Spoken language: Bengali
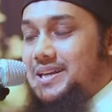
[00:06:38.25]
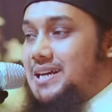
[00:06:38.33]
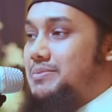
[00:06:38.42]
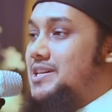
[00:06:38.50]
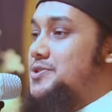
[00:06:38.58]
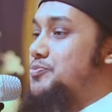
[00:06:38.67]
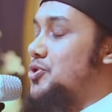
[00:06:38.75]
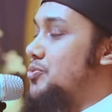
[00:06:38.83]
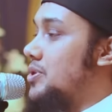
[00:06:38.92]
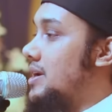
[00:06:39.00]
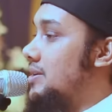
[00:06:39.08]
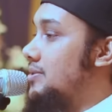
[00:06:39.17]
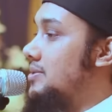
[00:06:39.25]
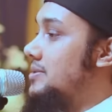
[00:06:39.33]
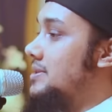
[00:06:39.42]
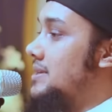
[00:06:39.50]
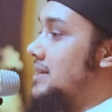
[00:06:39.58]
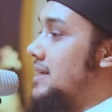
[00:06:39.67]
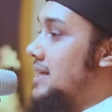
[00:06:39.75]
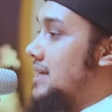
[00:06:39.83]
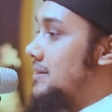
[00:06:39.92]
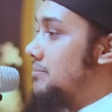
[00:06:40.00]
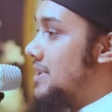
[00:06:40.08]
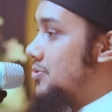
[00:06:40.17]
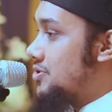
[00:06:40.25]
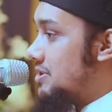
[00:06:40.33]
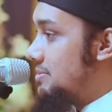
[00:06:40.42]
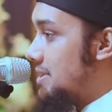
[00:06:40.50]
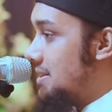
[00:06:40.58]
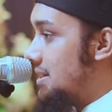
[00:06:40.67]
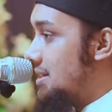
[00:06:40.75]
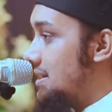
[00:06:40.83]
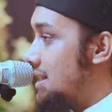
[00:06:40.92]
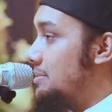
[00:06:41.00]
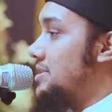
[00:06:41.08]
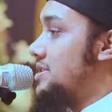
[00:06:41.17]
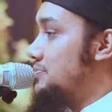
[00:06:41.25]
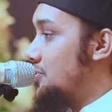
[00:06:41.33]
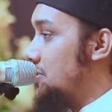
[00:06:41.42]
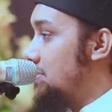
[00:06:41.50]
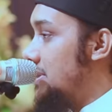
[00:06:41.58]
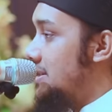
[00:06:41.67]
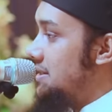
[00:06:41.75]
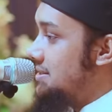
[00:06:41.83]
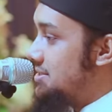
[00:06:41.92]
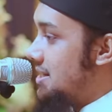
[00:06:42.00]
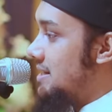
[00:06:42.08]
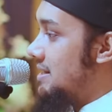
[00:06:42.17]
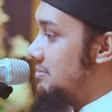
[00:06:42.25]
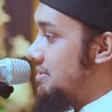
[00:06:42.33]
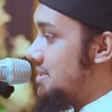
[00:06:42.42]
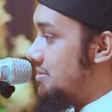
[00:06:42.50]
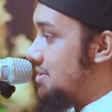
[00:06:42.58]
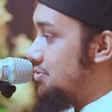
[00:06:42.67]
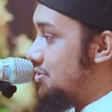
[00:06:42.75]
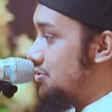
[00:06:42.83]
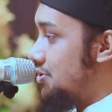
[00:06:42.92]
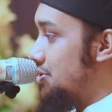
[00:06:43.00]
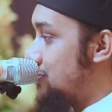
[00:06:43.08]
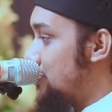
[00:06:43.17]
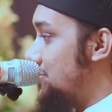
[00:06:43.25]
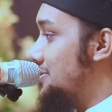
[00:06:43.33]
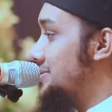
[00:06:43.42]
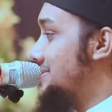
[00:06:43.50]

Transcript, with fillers: নামাজ পড়ব কেন মানুষ আমাকে দেখে নামাজই বলবে জাহান নামে যাওয়ার জন্য যথেষ্ট